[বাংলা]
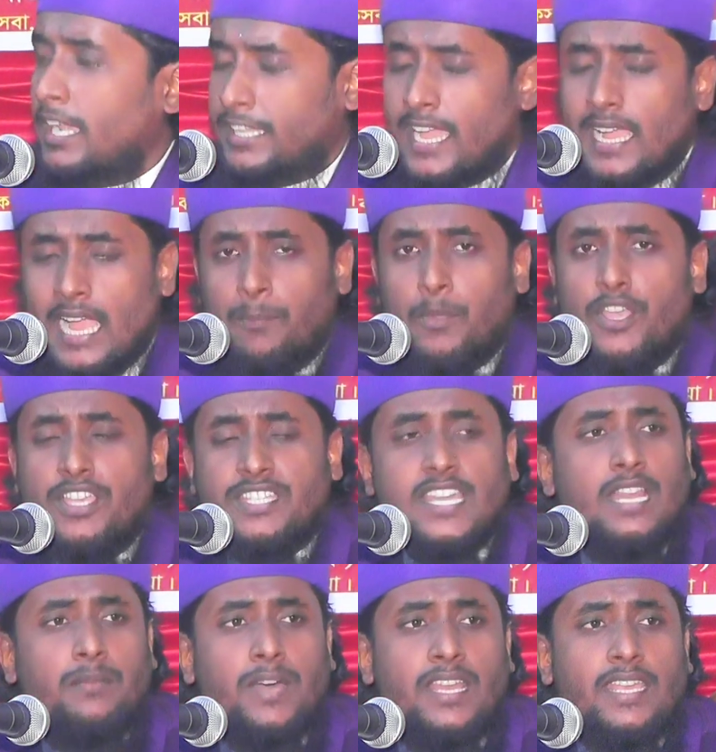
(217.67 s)
টাকা
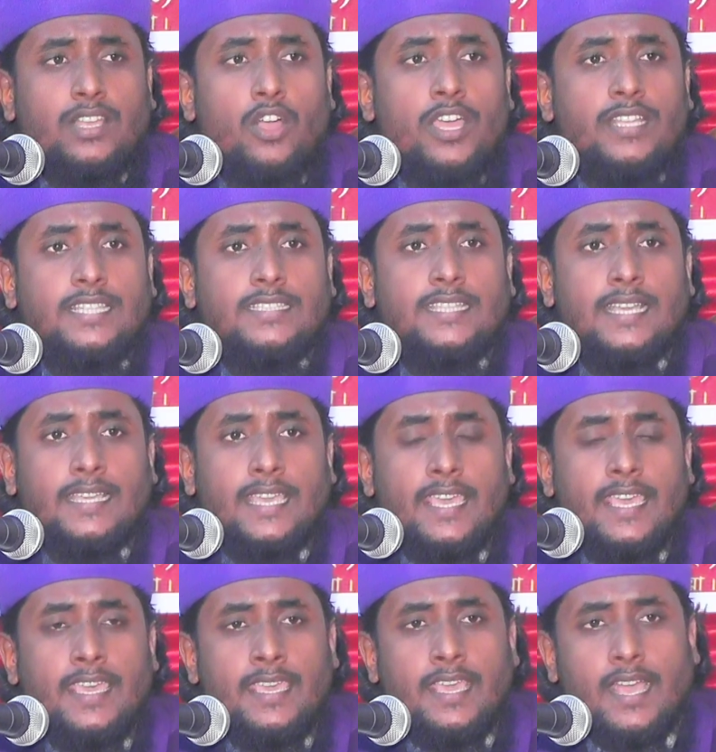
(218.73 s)
পয়সার মালিক হইতে থাকে
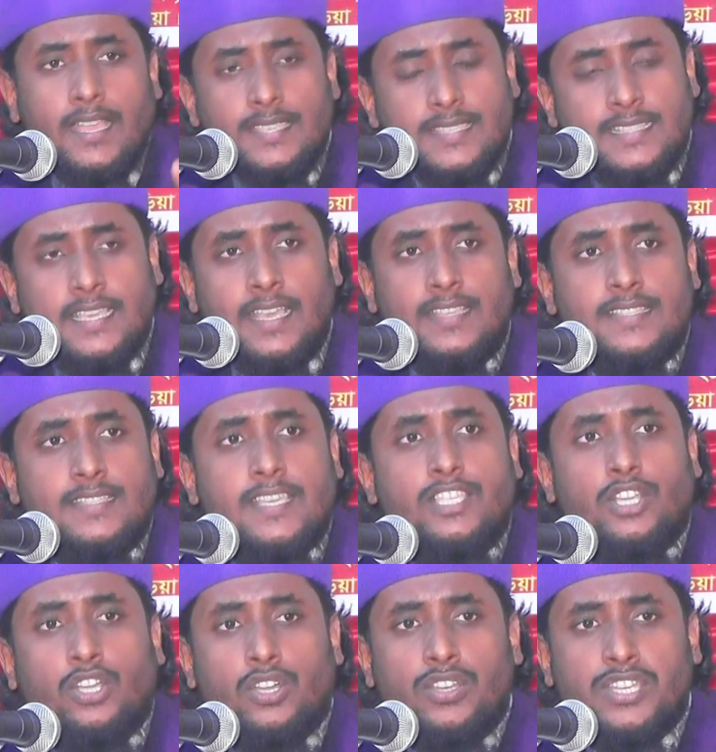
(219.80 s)
আস্তে আস্তে
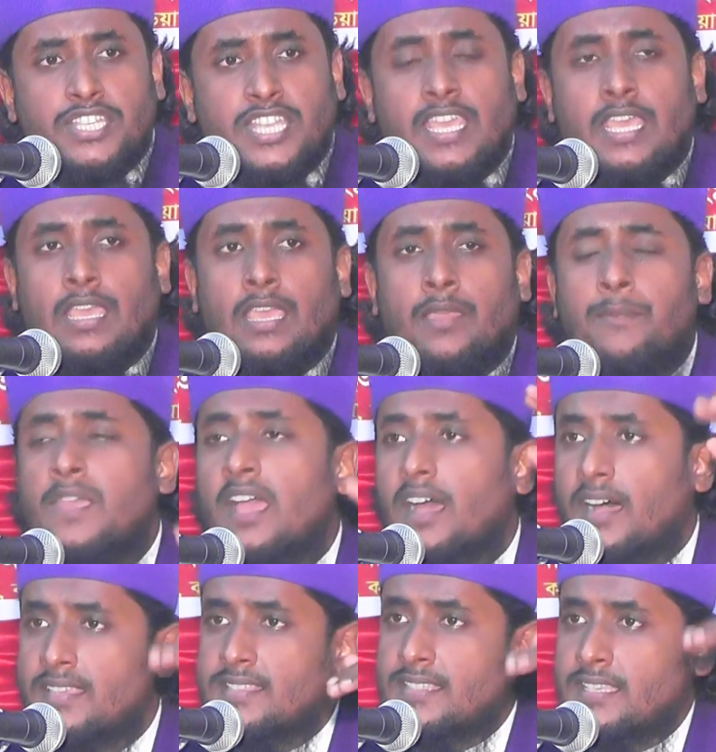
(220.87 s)
যখন সে
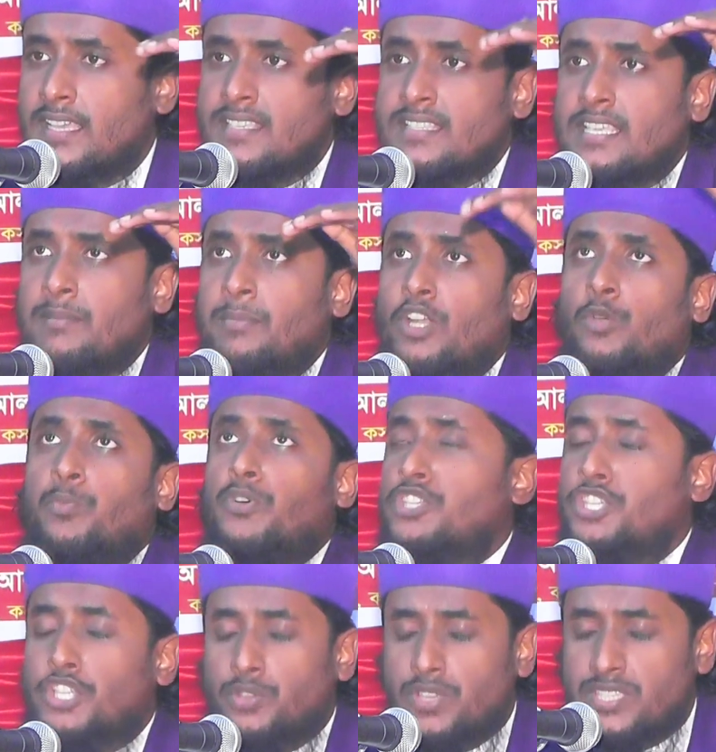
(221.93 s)
আস্তে আস্তে ভালো
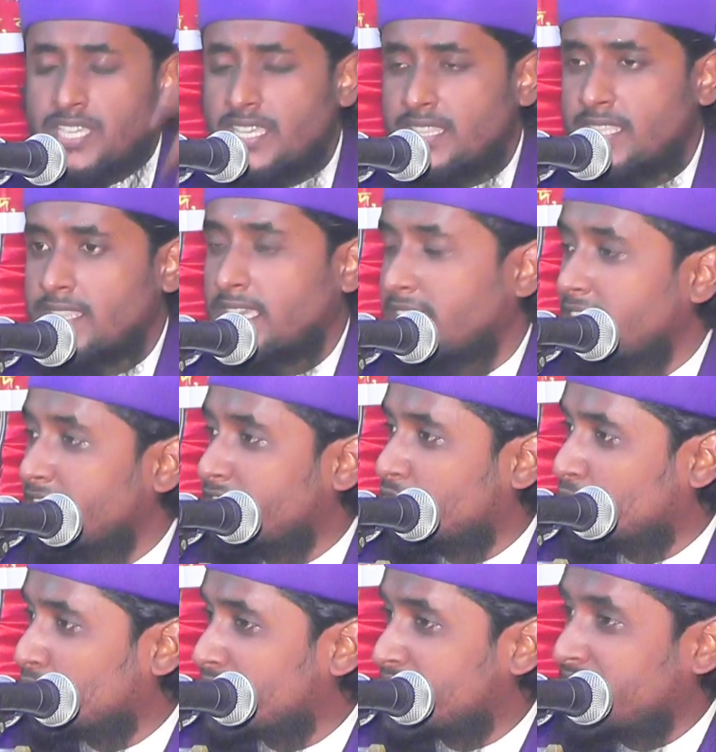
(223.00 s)
পজিশনে যাইতে থাকে
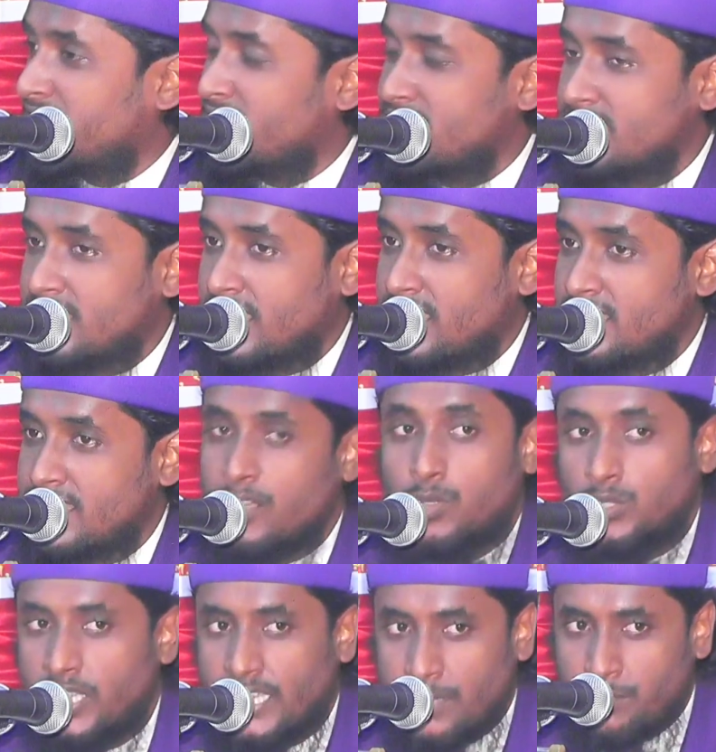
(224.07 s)
তখন সে আস্তে আস্তে
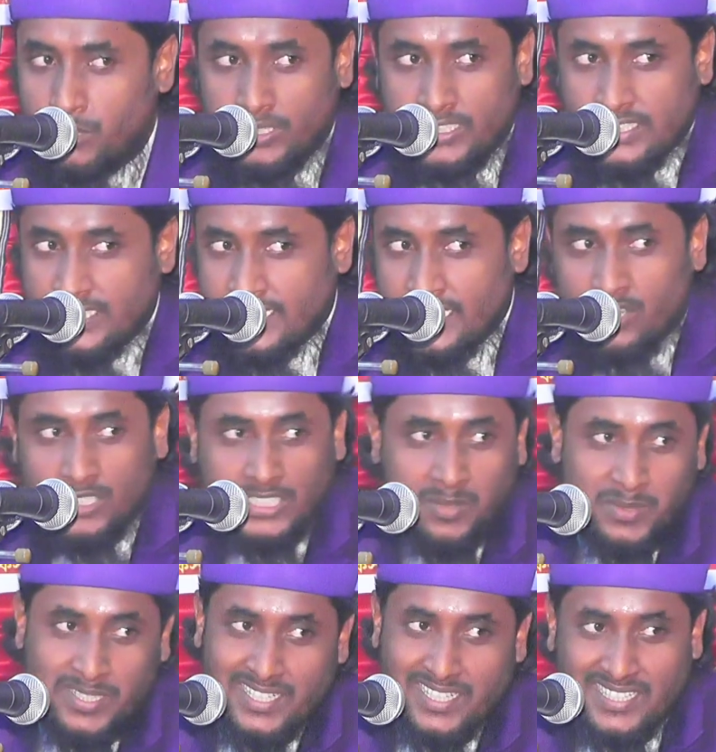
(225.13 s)
খুদাকে বলতে থাকে কথা
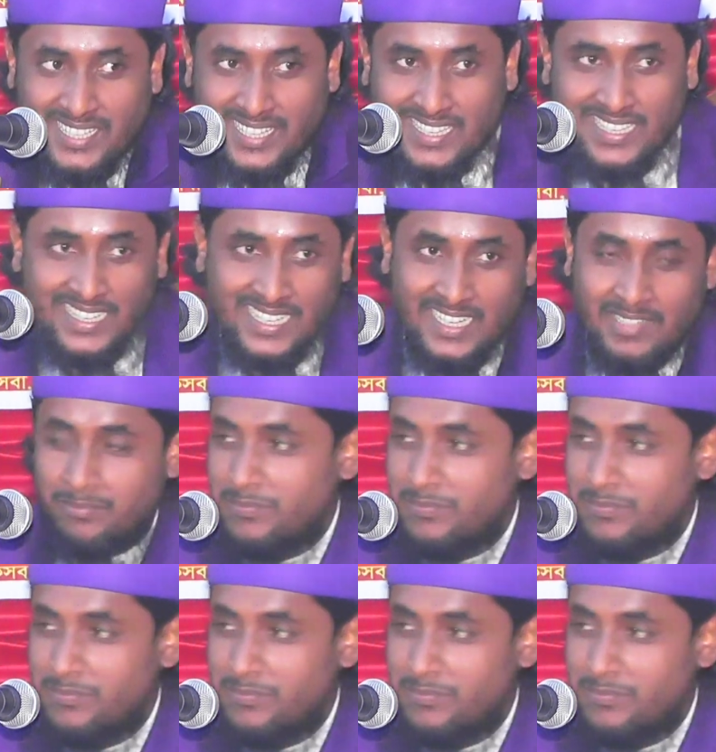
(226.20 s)
বলেন ঠিক কিনা